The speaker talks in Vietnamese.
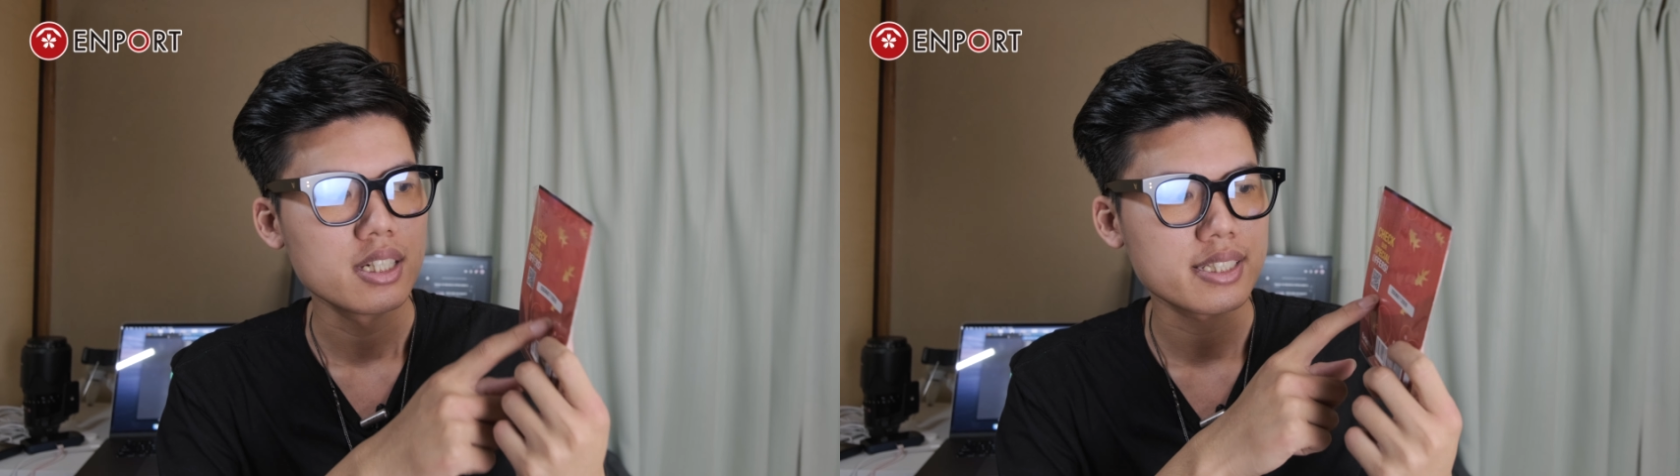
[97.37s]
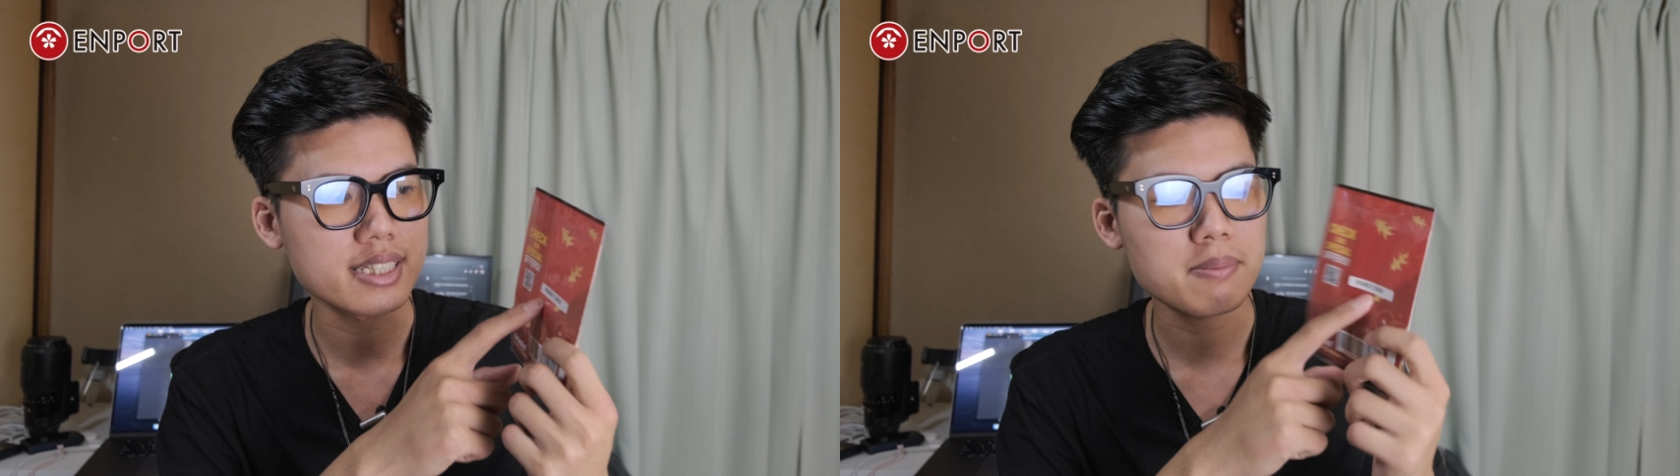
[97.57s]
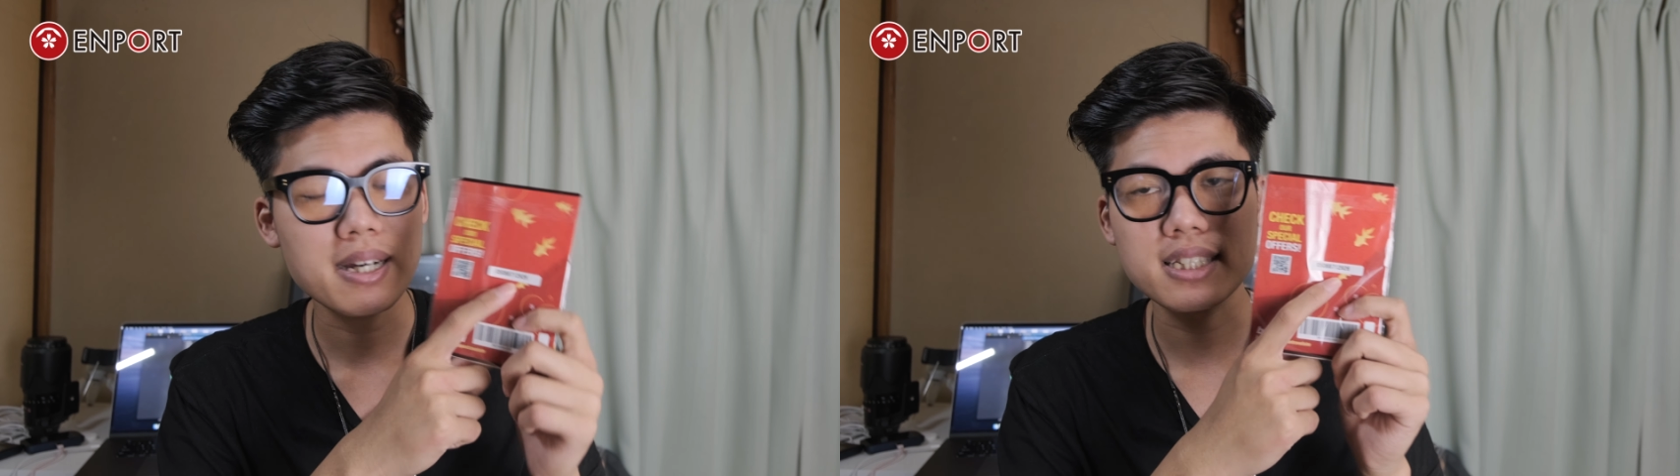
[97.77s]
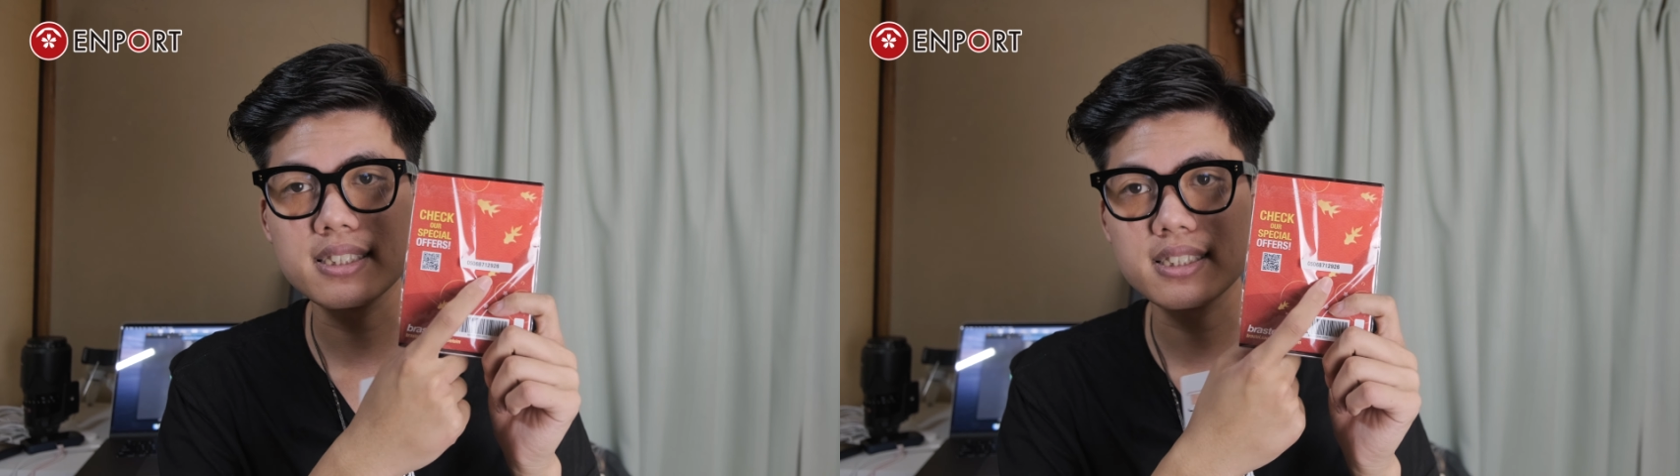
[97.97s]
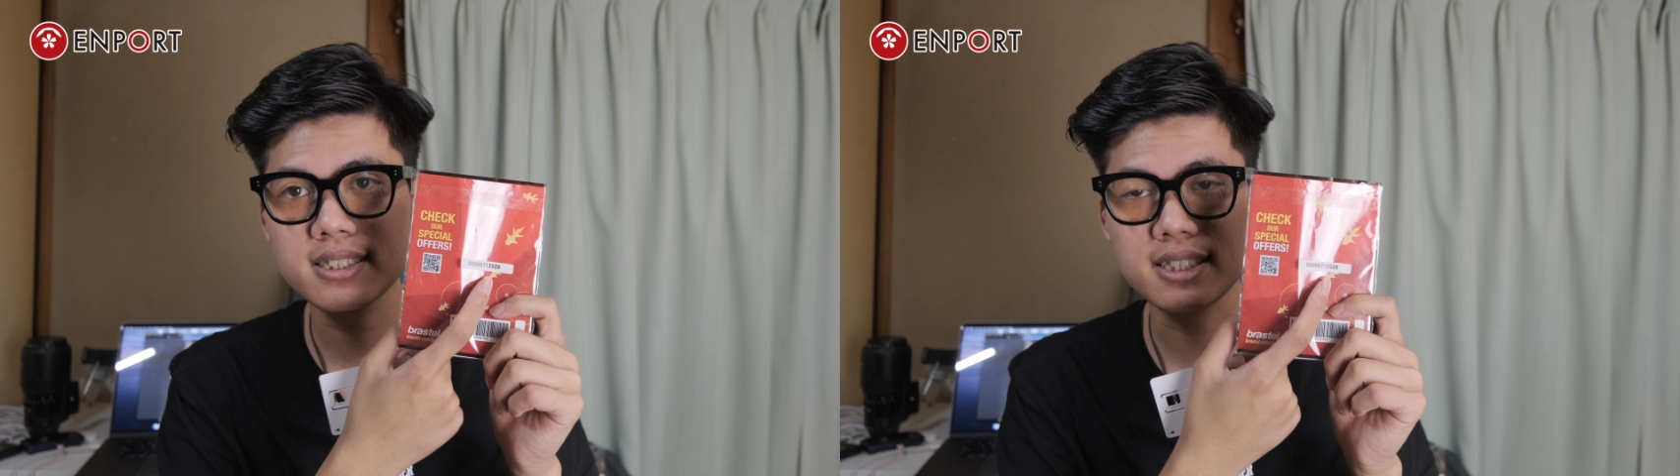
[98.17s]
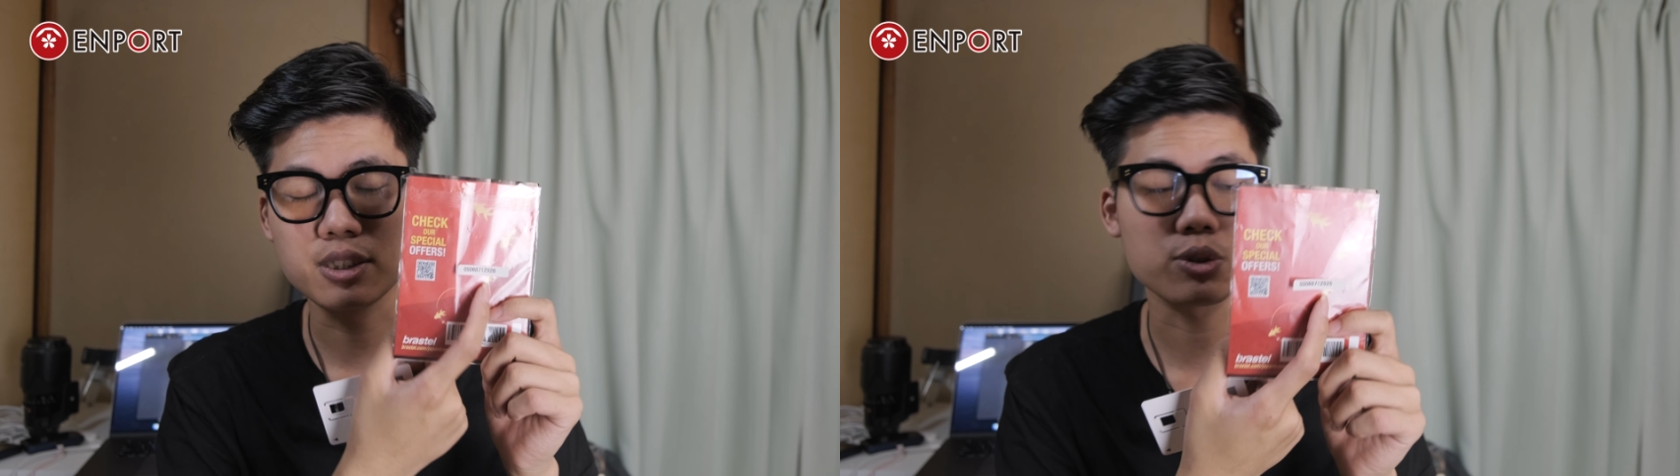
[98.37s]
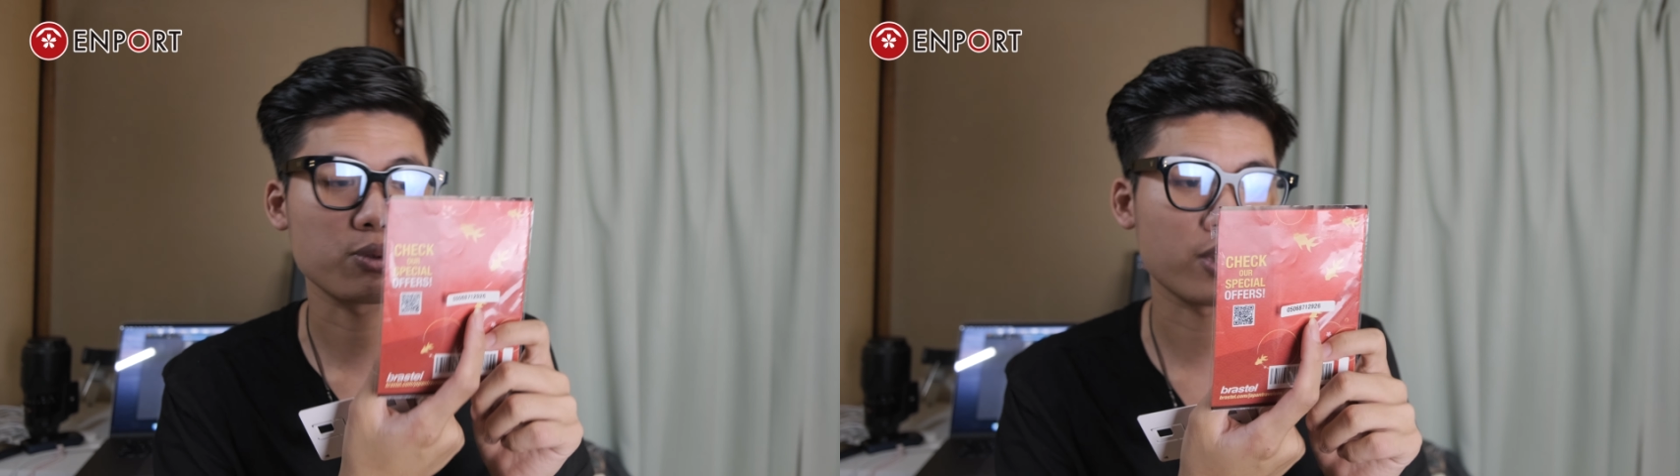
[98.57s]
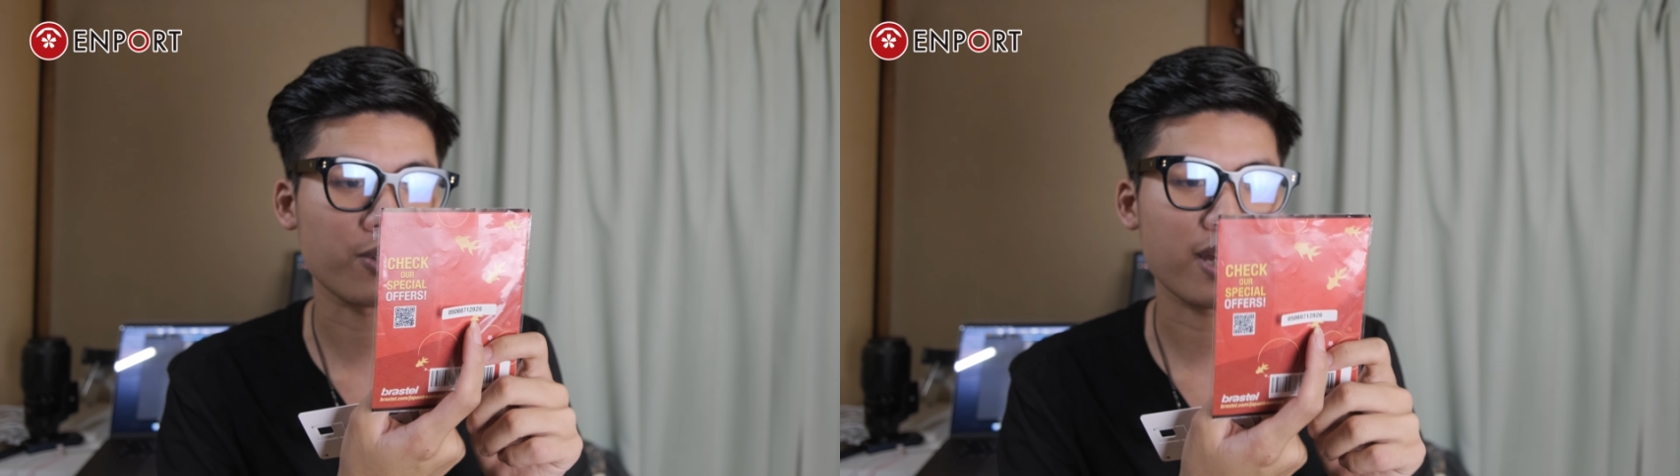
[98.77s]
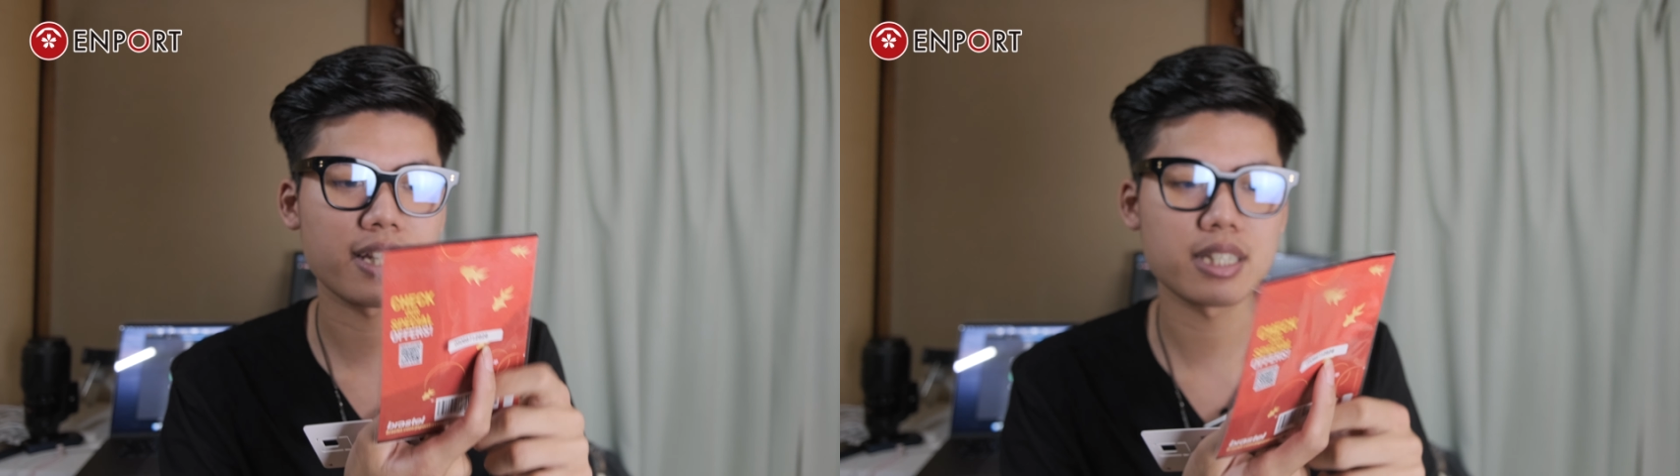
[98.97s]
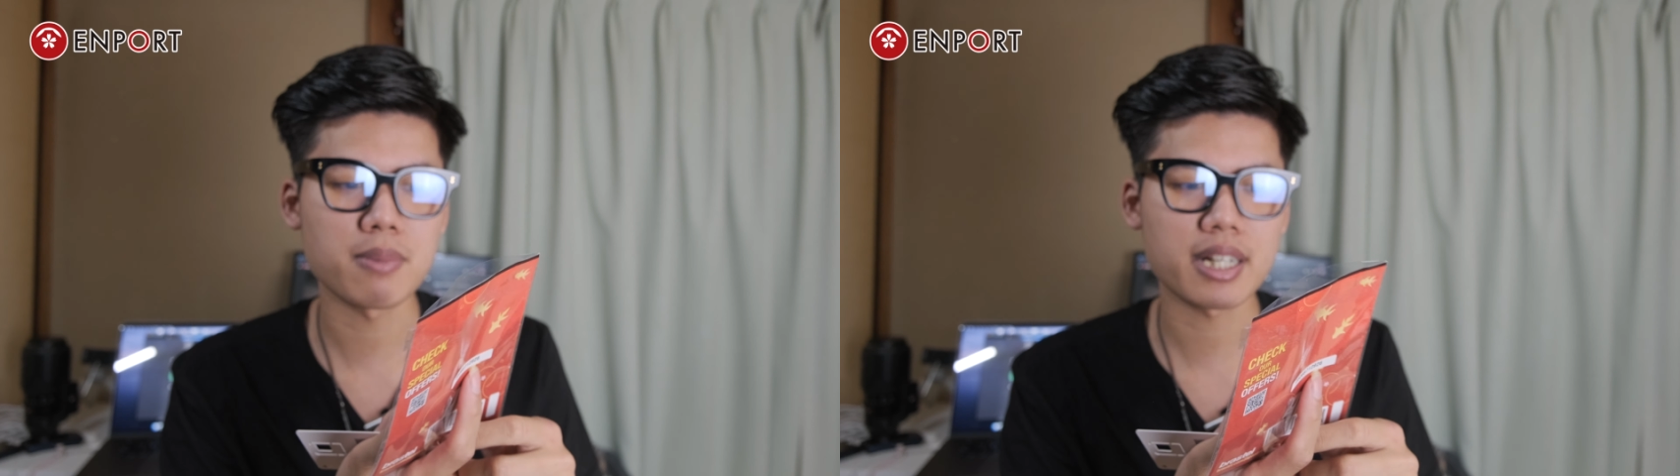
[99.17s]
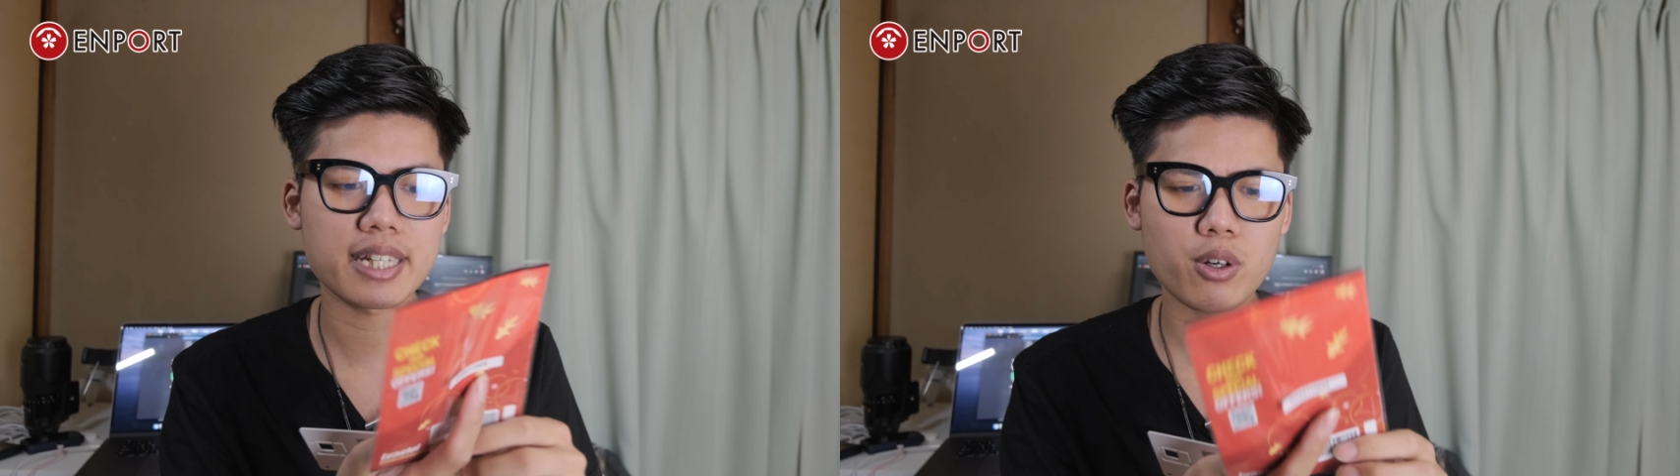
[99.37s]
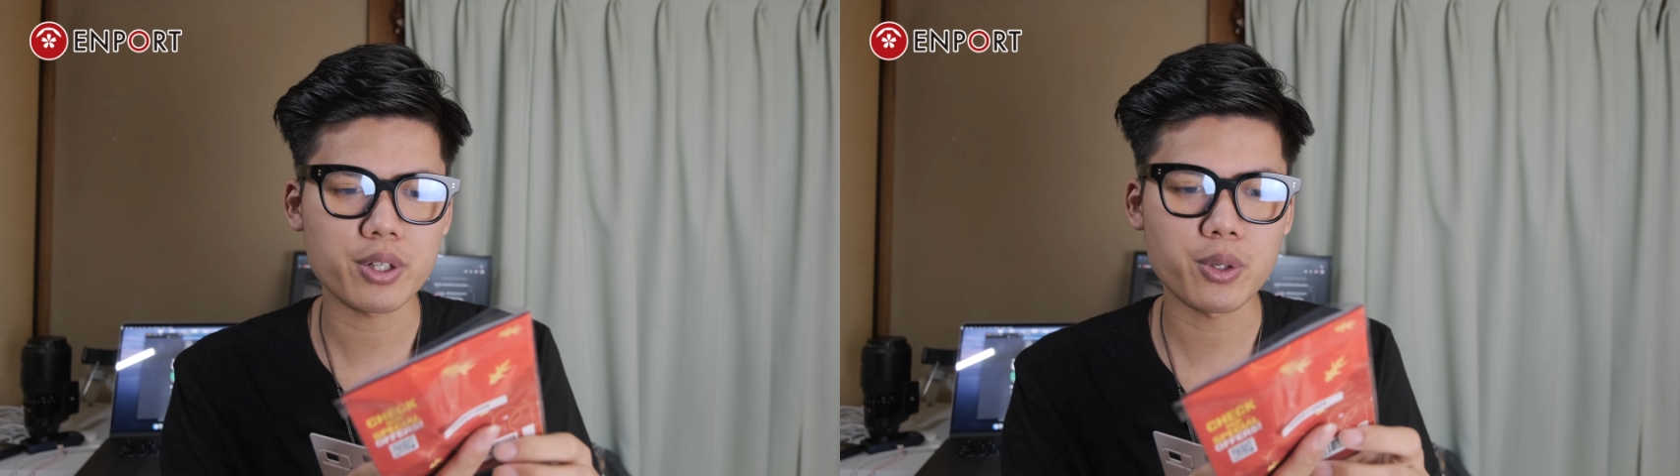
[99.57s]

thì các bạn chỉ sử dụng số điện thoại này để mà nghe gọi